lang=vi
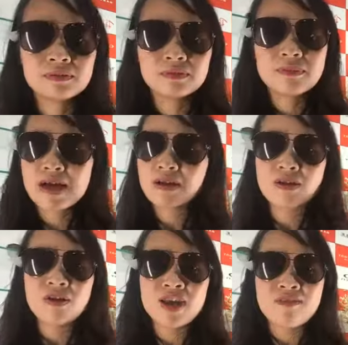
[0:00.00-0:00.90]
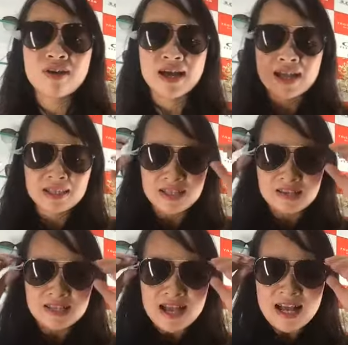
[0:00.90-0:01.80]
Michael Kors đeo vào cái là thấy
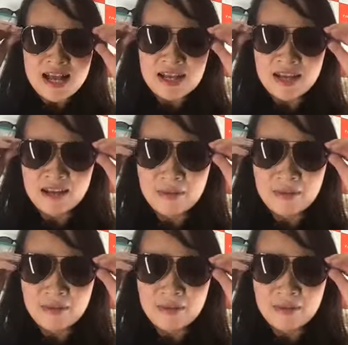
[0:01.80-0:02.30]
thời trang ngay ạ.